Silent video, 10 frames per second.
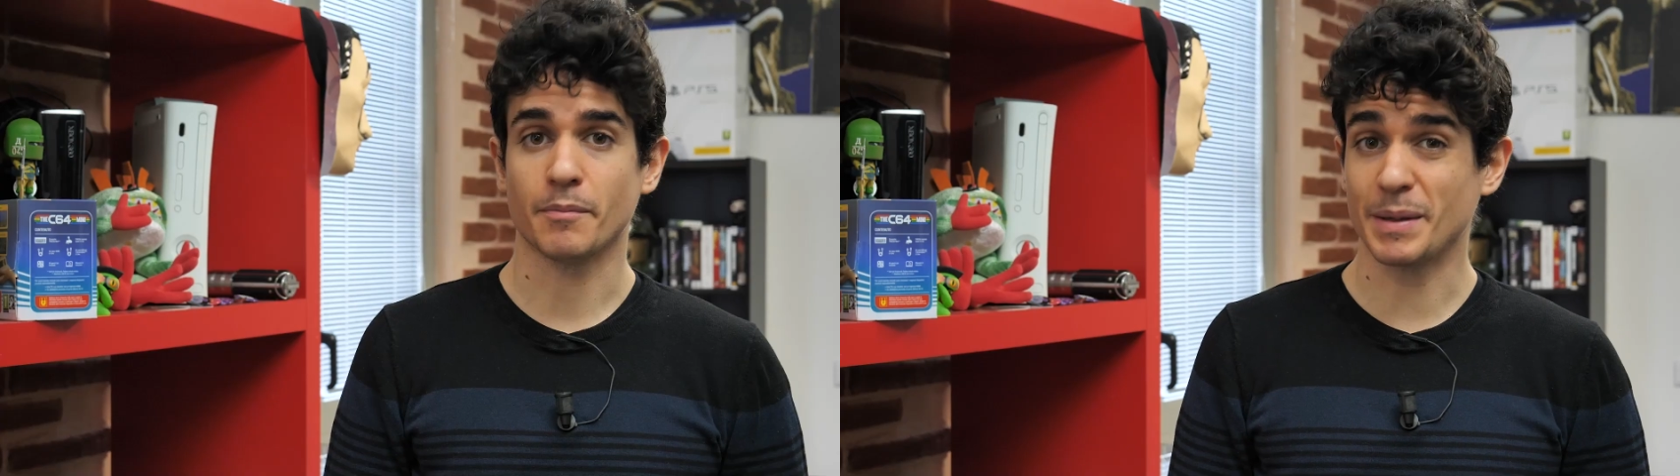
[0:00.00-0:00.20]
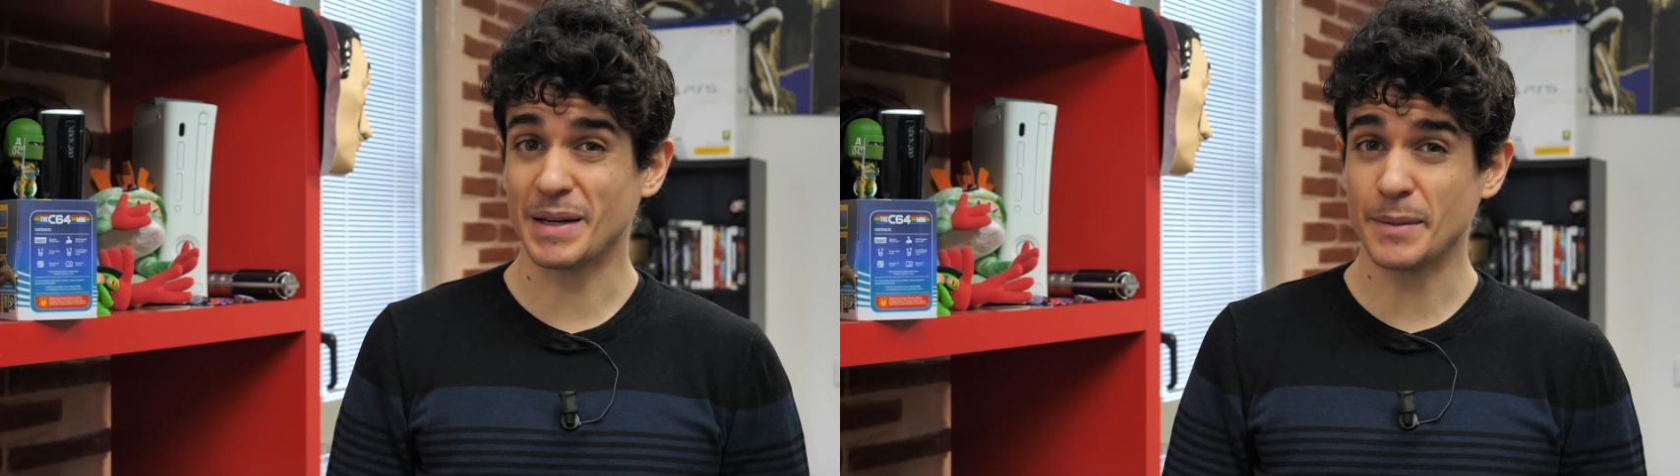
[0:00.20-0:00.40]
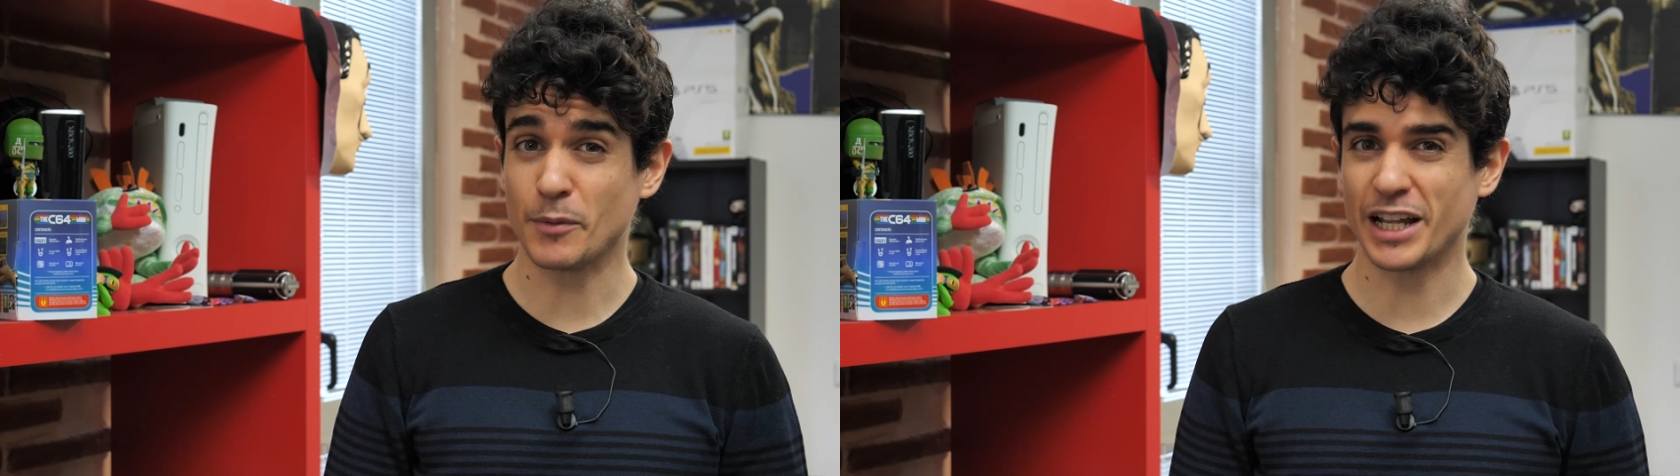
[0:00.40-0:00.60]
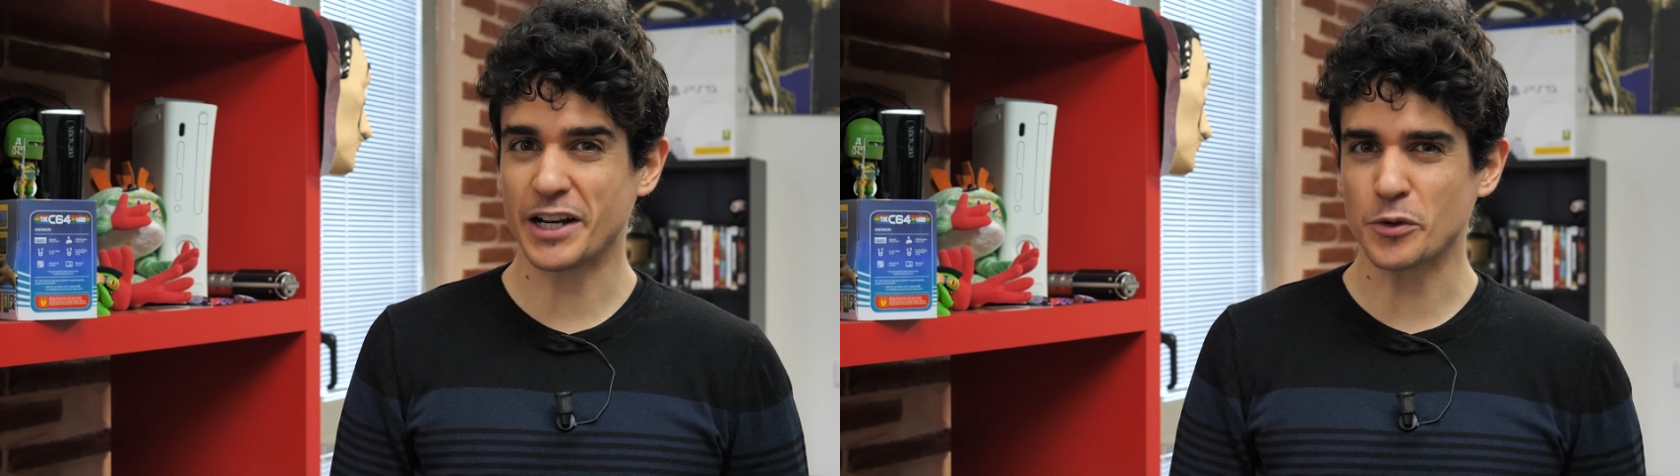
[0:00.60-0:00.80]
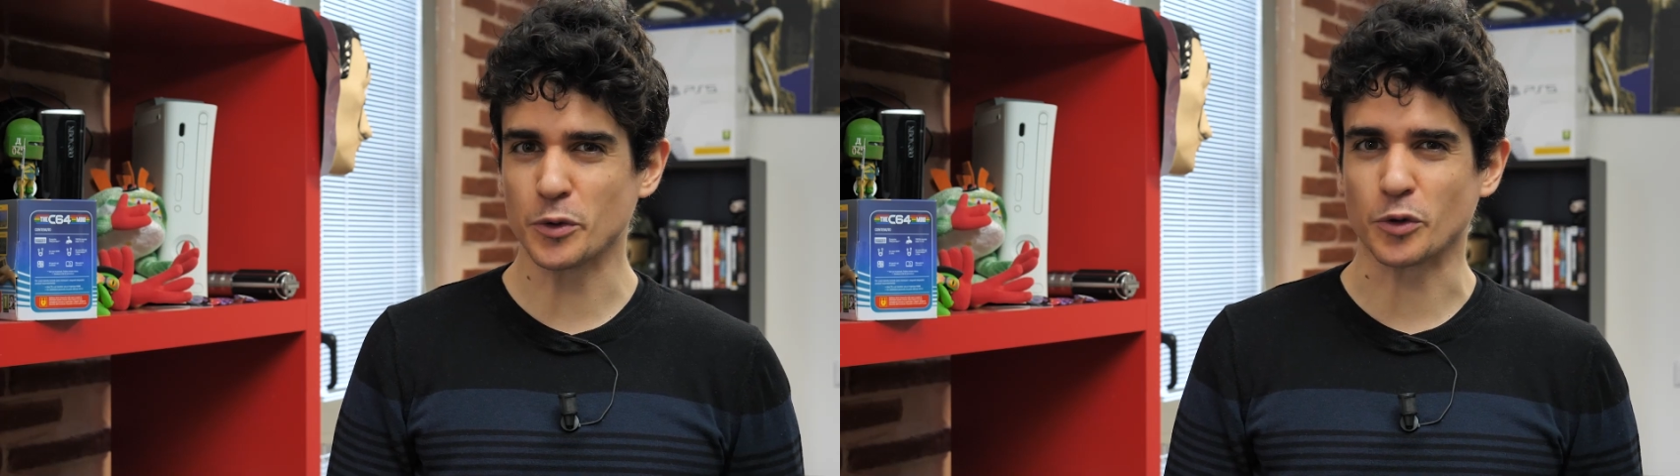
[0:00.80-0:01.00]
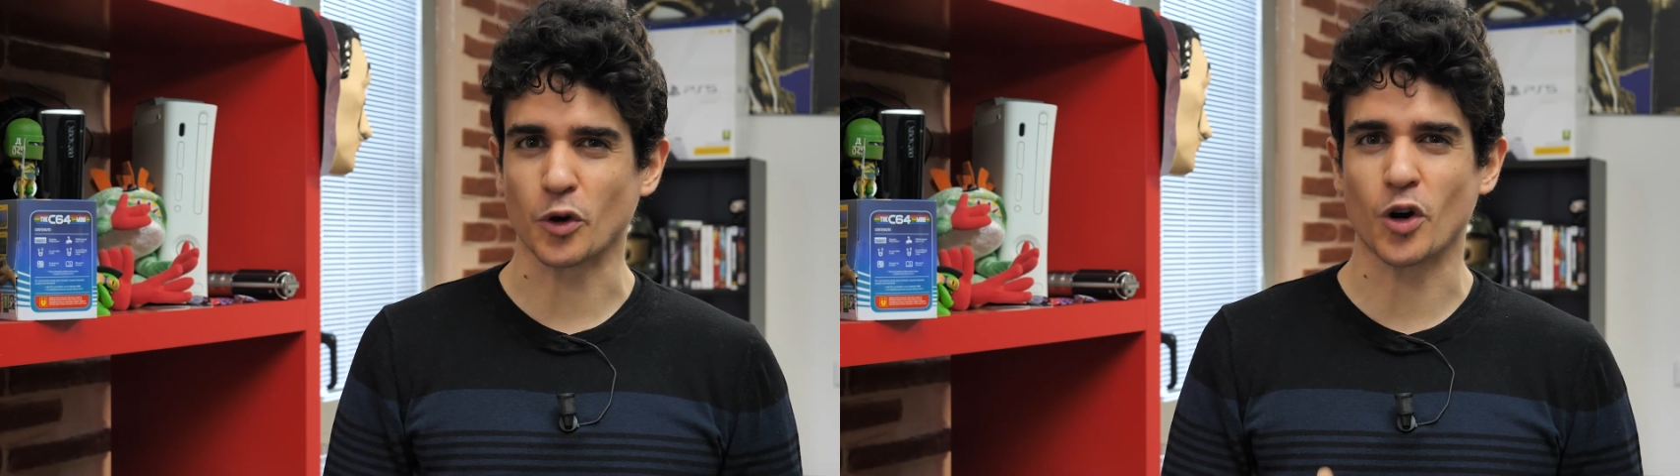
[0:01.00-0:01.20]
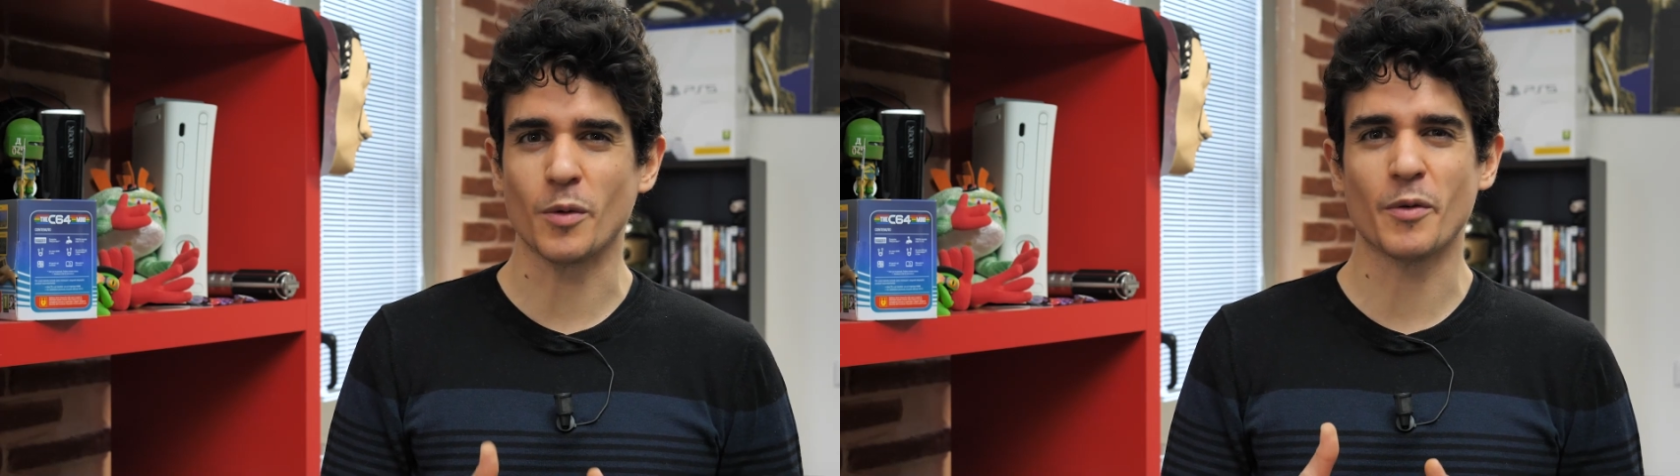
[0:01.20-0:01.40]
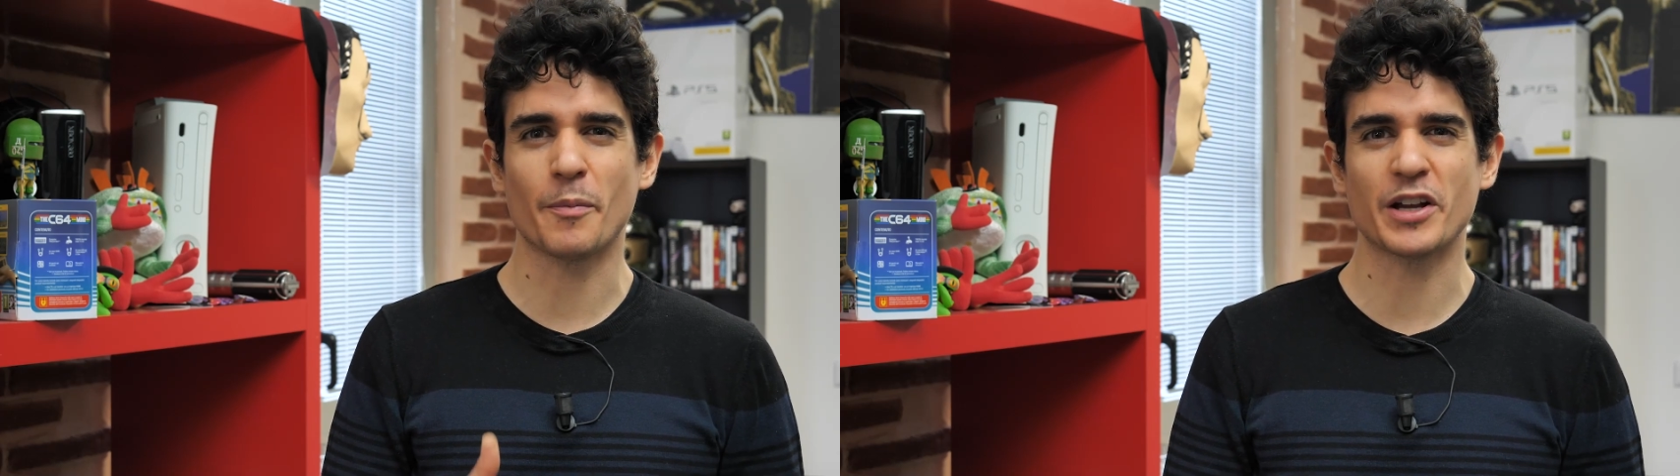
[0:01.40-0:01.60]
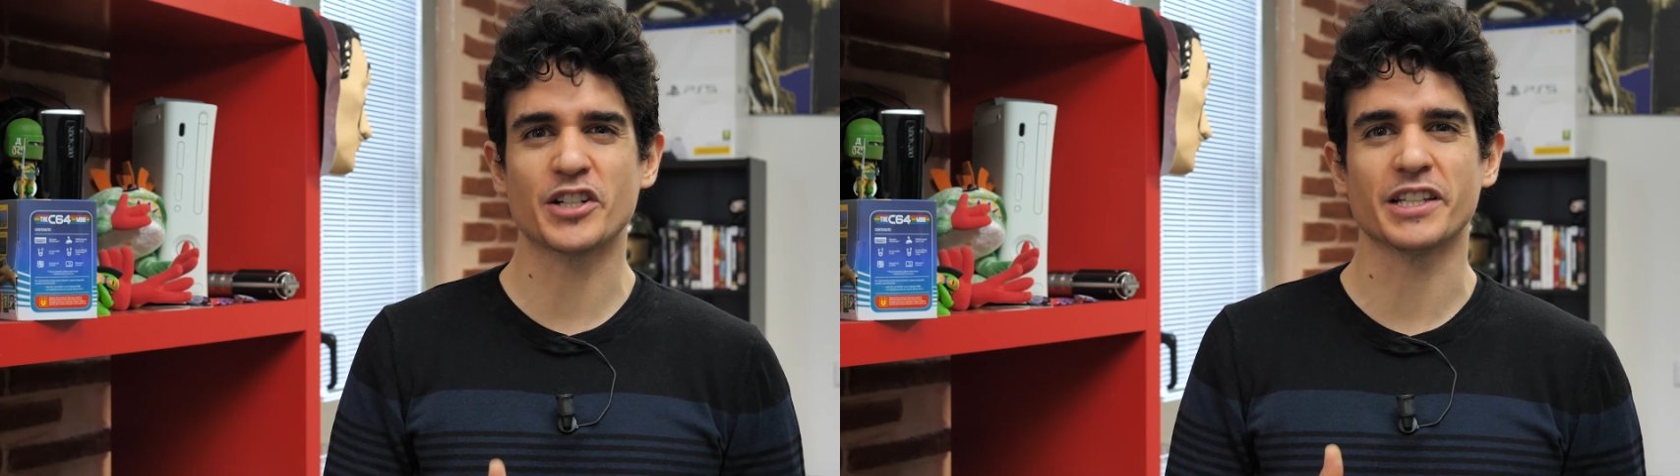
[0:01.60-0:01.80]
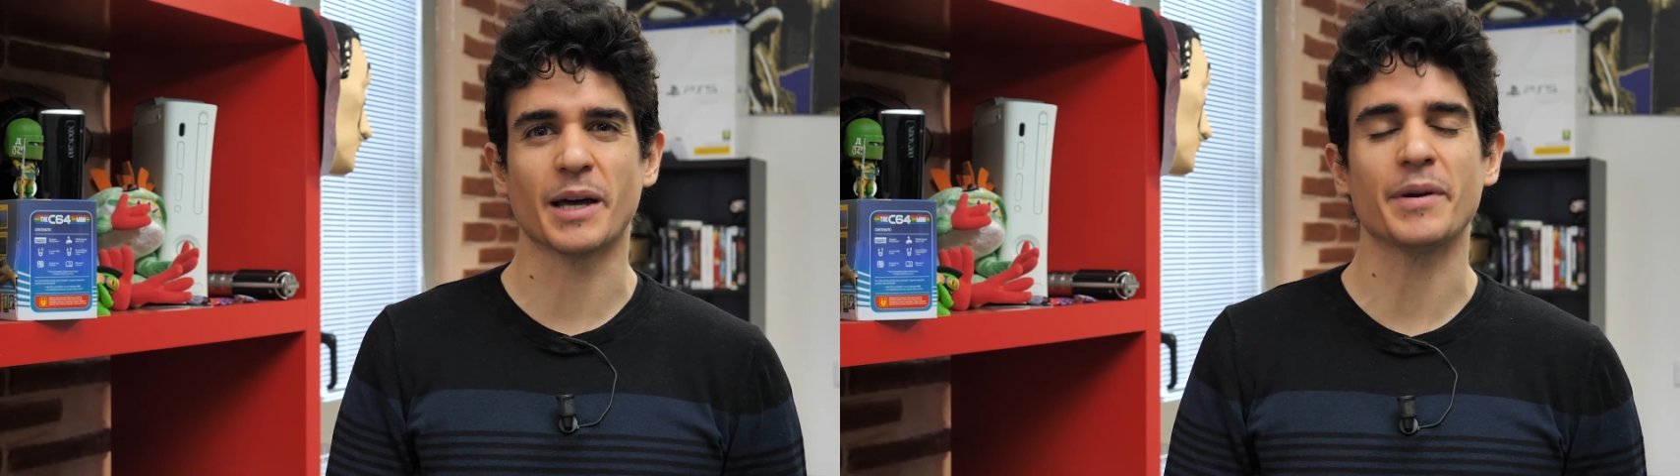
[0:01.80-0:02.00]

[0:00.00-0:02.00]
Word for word: Prima di bollare tutto come un pesce